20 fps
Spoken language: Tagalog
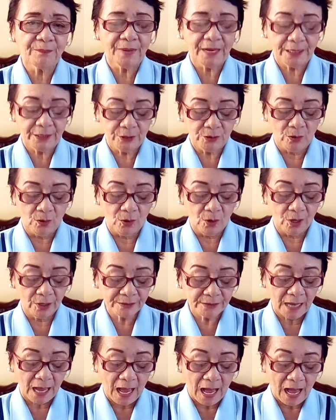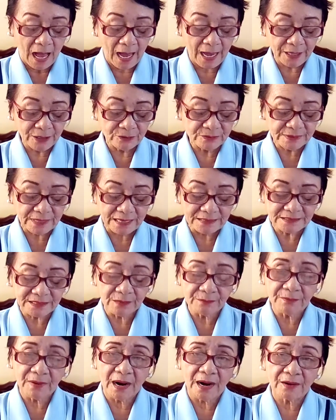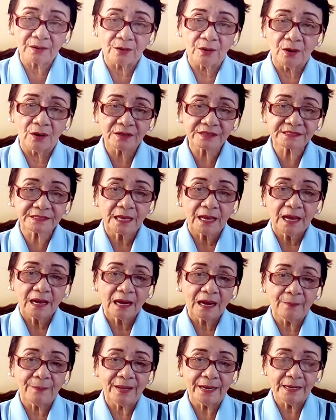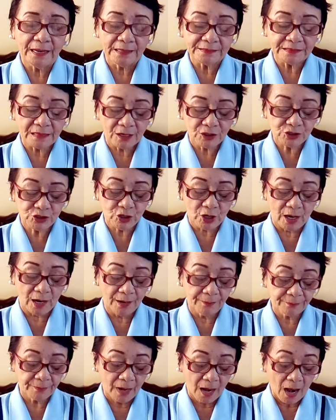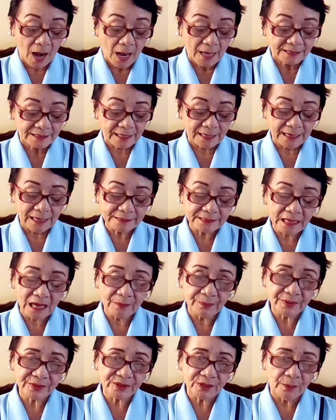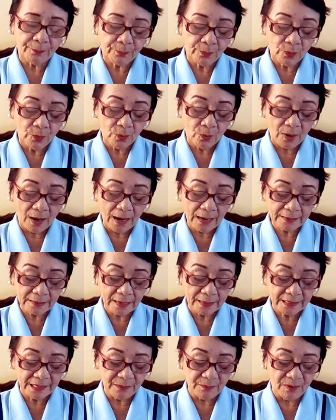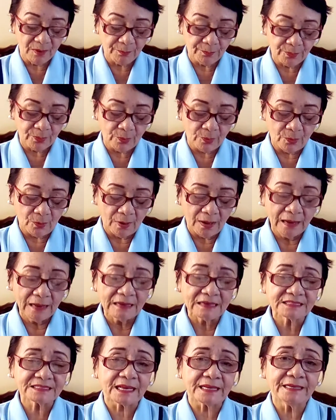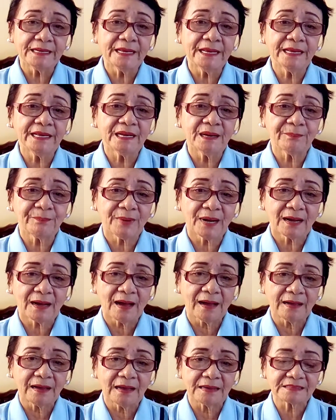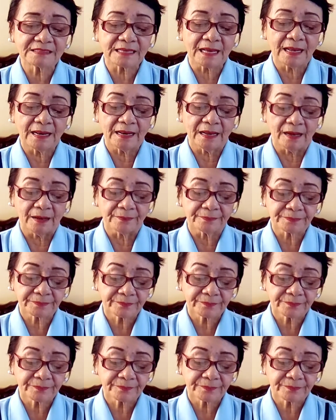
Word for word: ng Panginoon ayon kay San Marcos, Kabanatang Siyam, talata po hanggang 50, sanhi ng pagkakasala.